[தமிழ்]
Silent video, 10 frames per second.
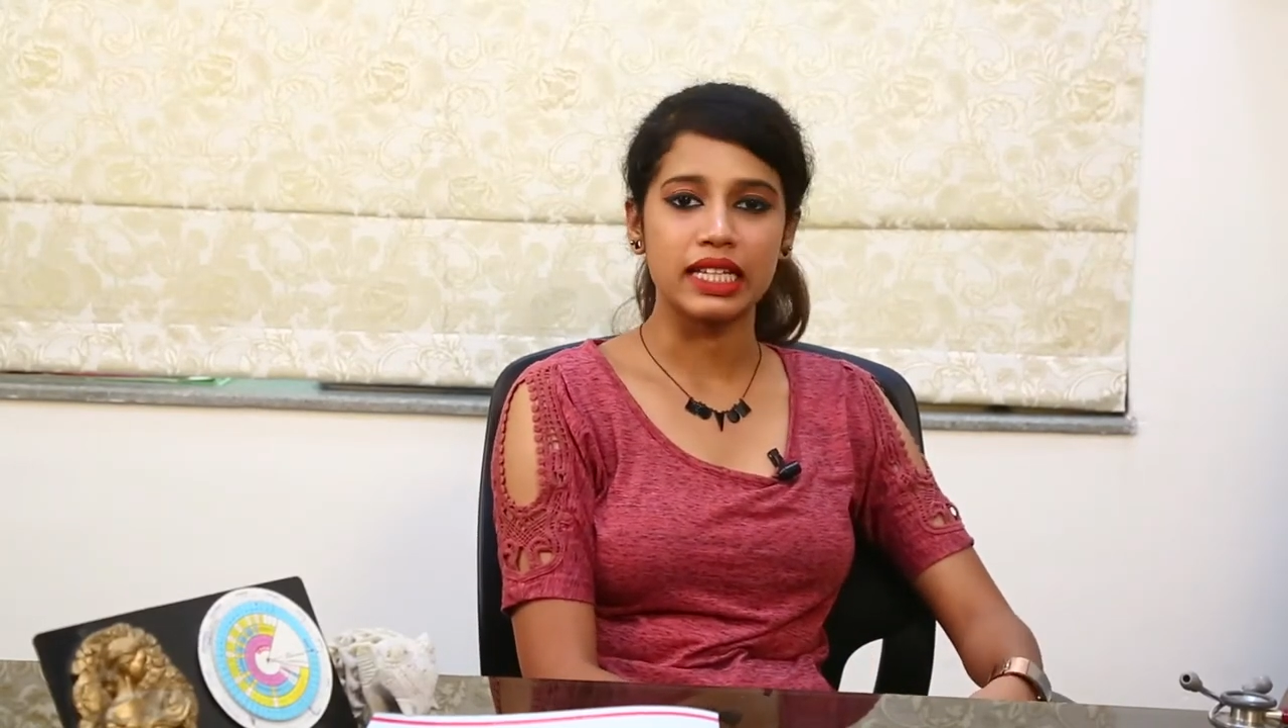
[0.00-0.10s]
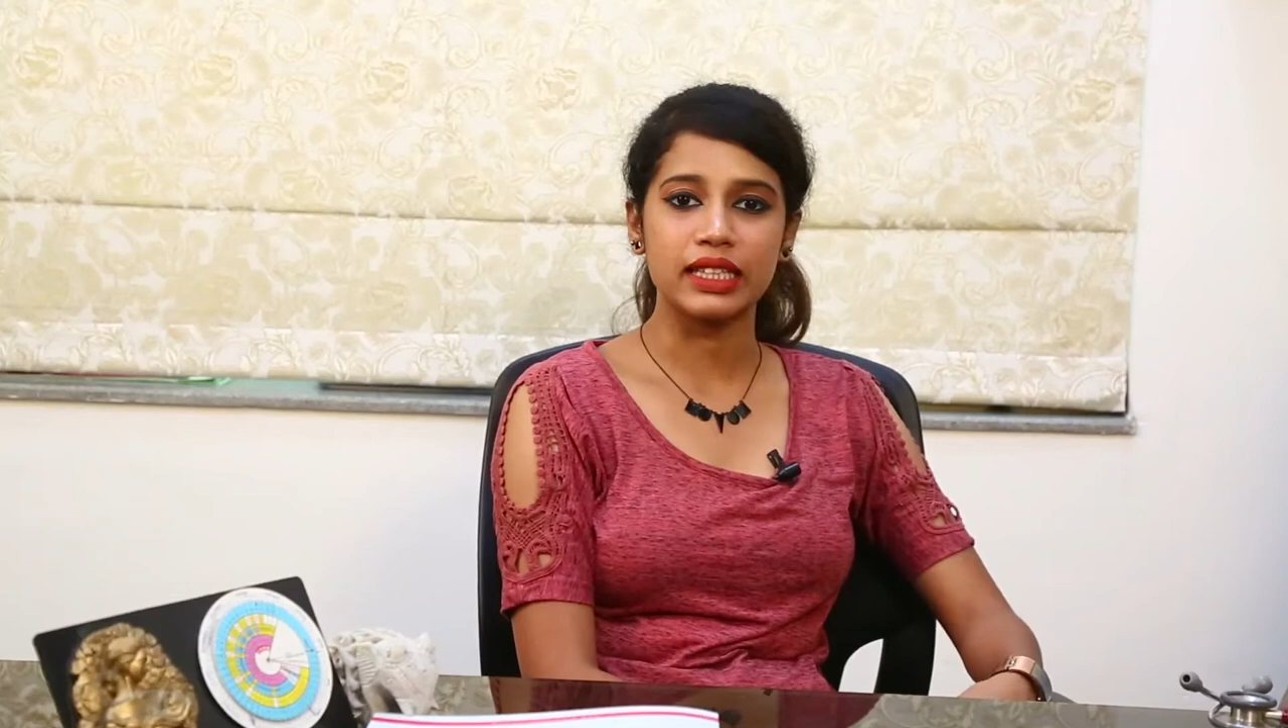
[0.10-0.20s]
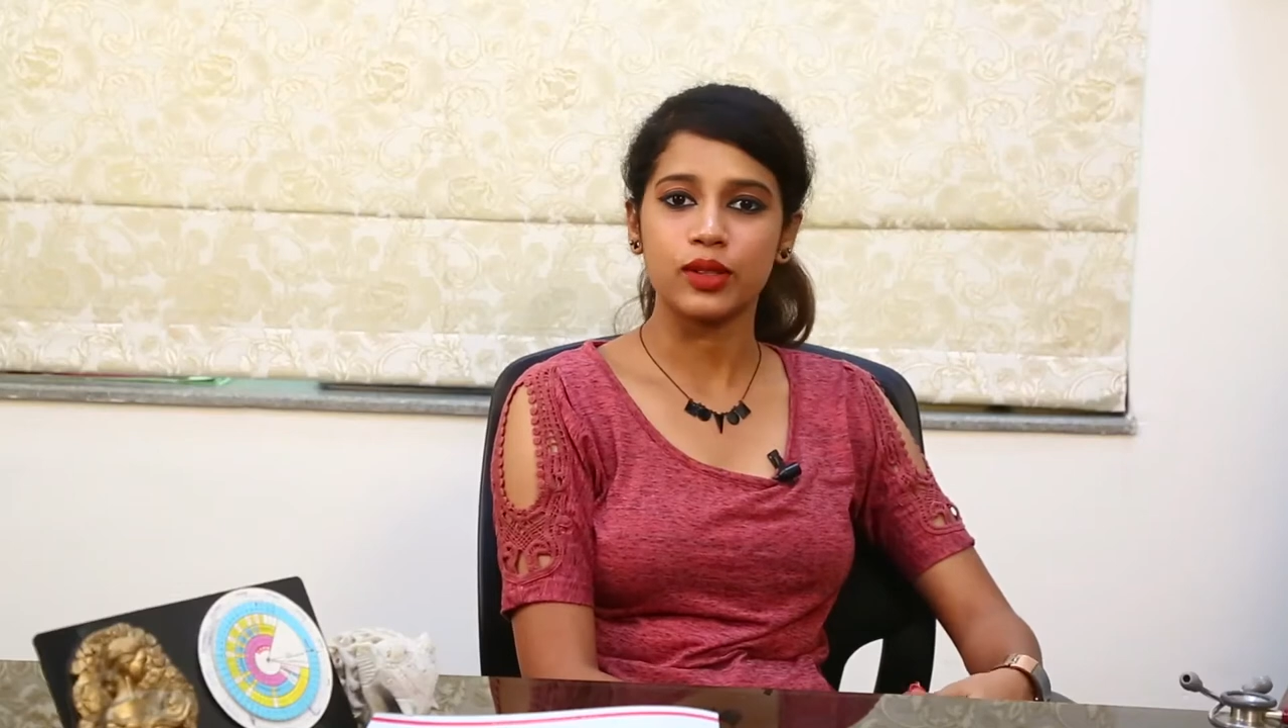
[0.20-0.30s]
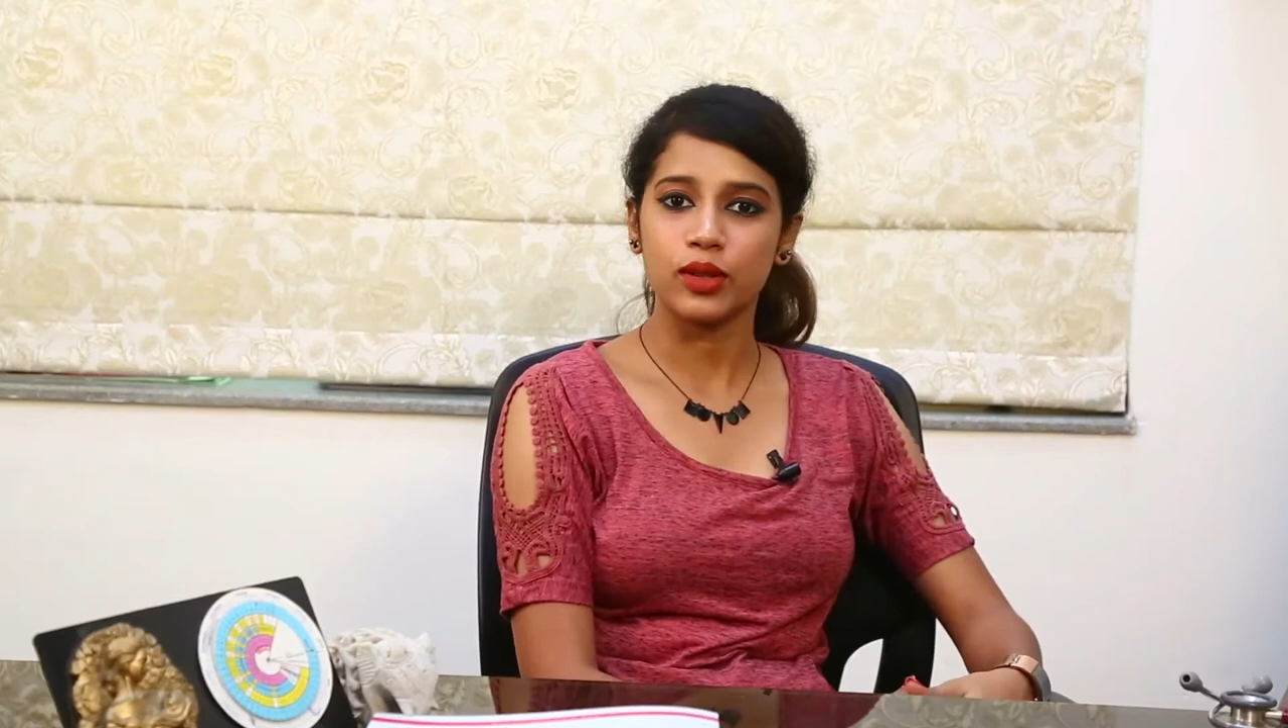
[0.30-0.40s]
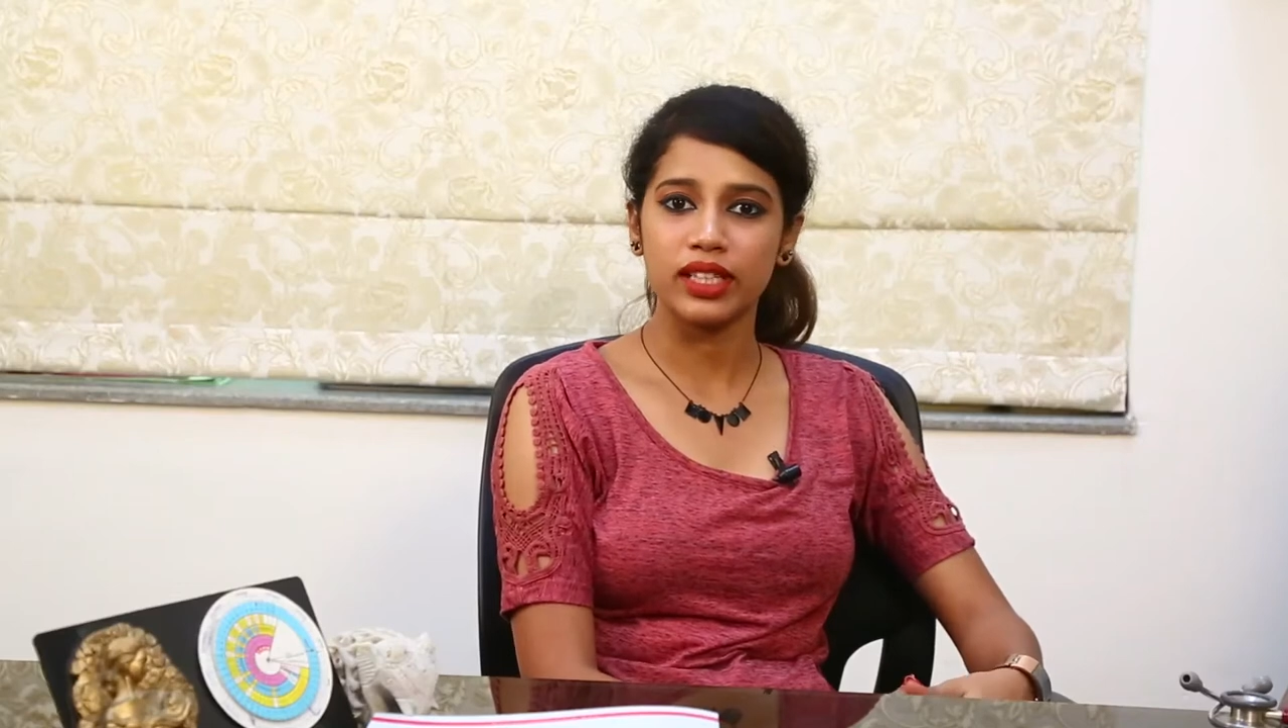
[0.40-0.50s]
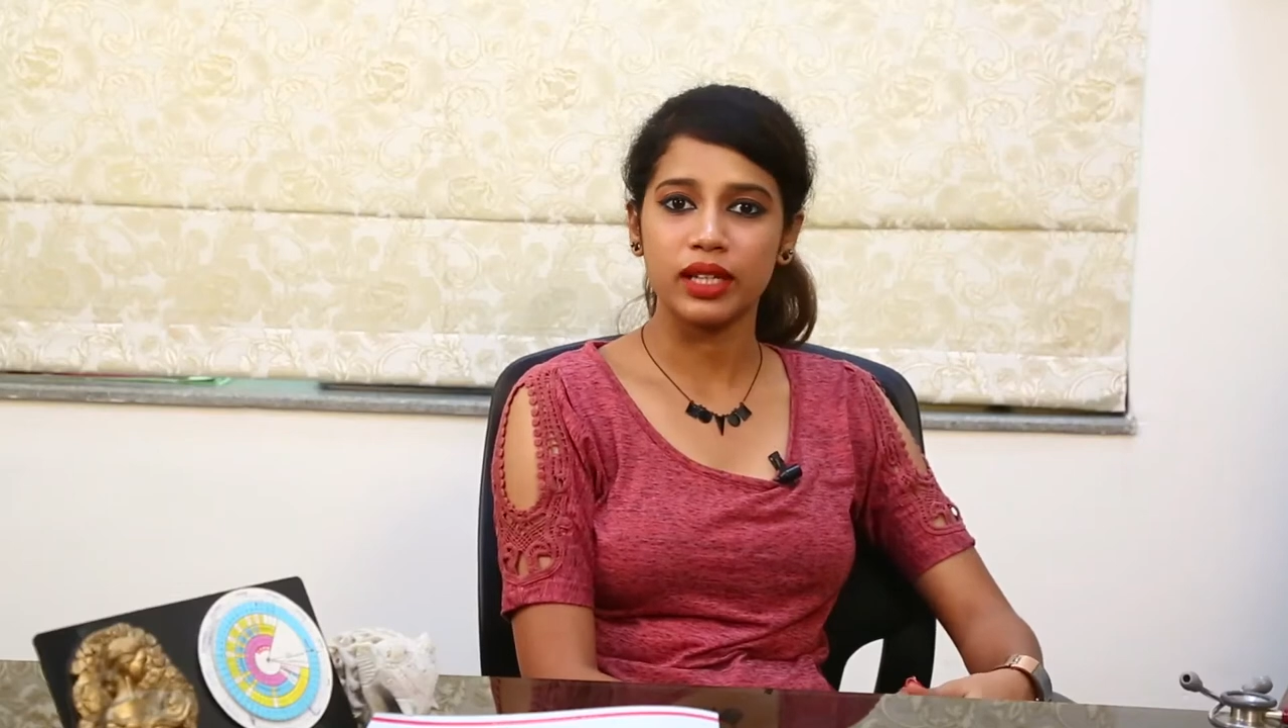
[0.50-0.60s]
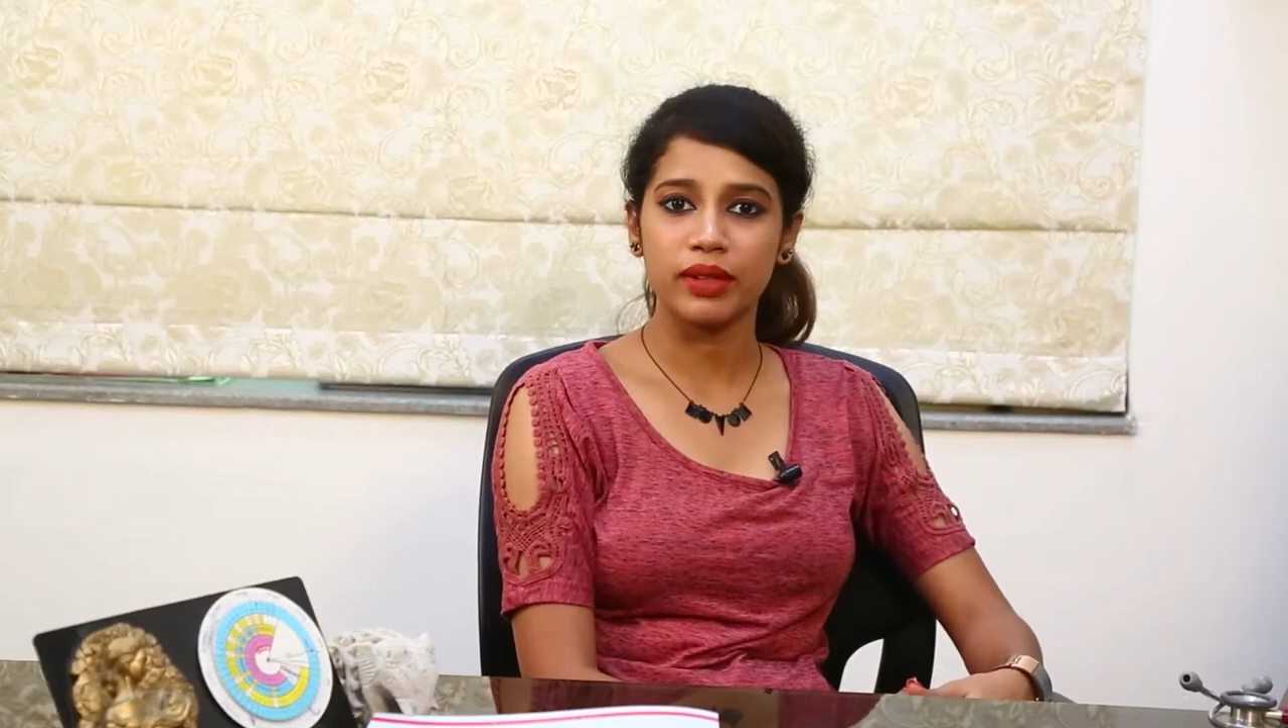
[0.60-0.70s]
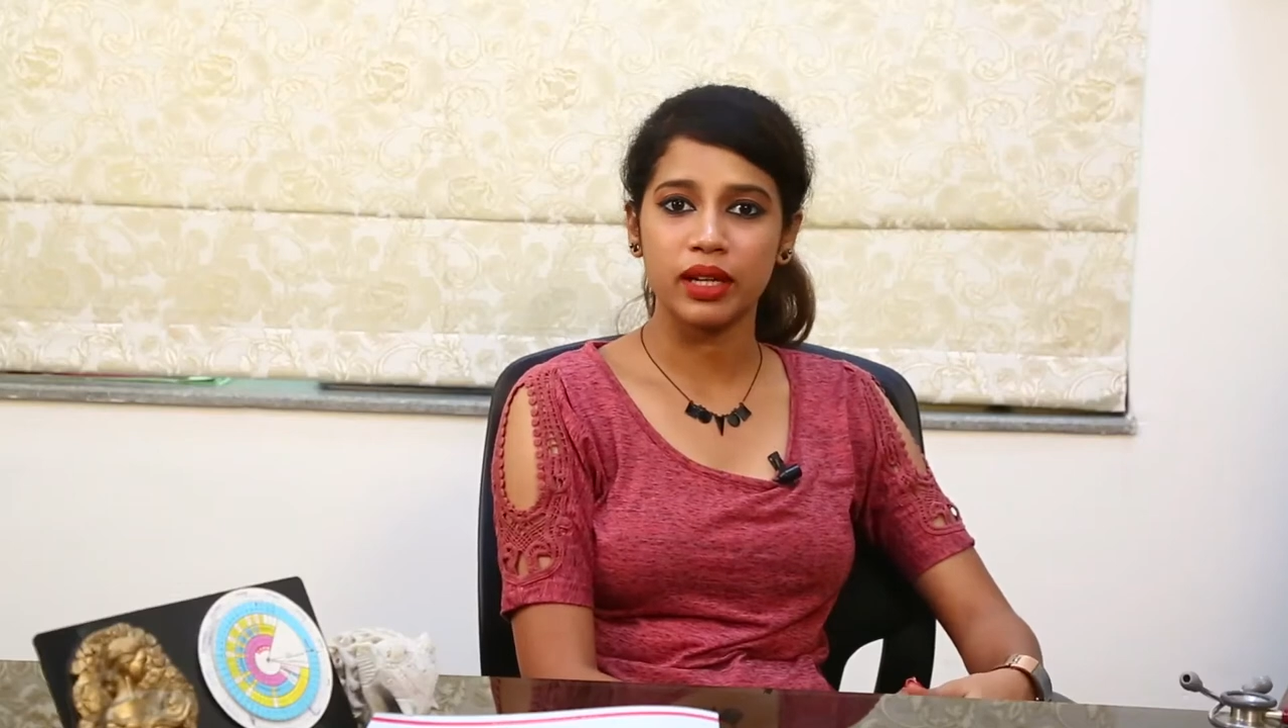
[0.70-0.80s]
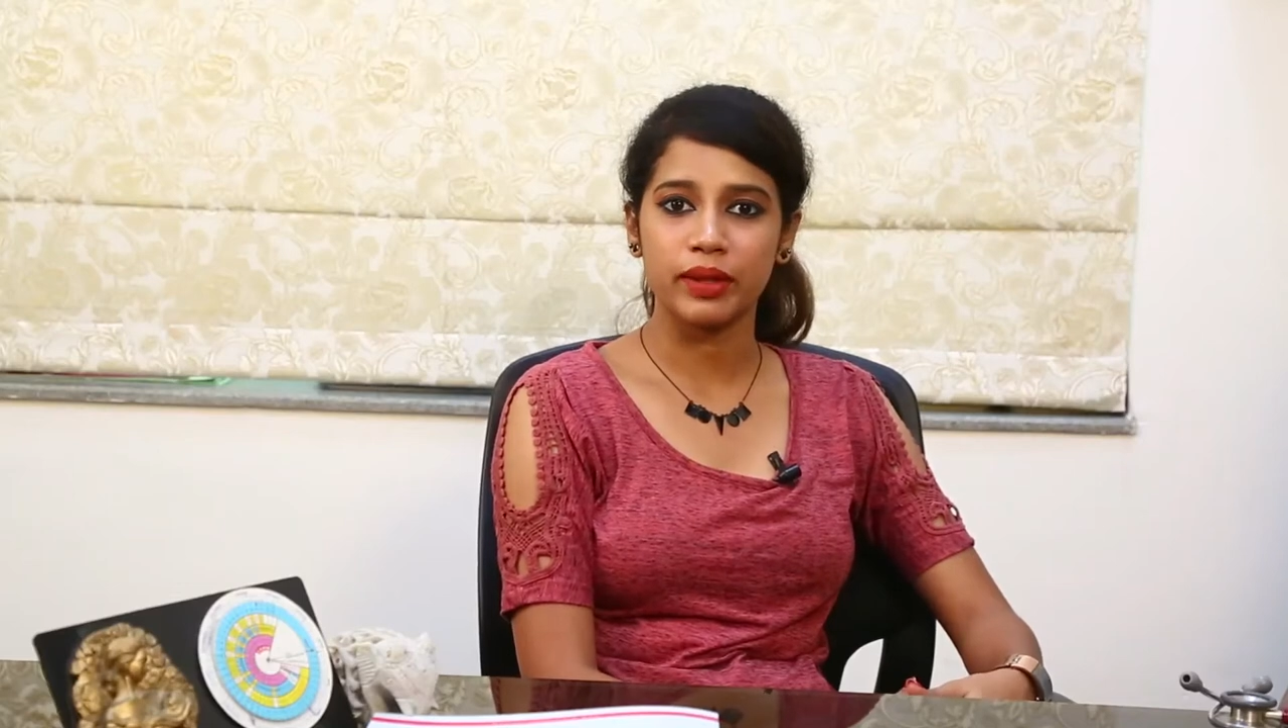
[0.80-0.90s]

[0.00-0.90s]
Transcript: இந்த குழந்தையுமே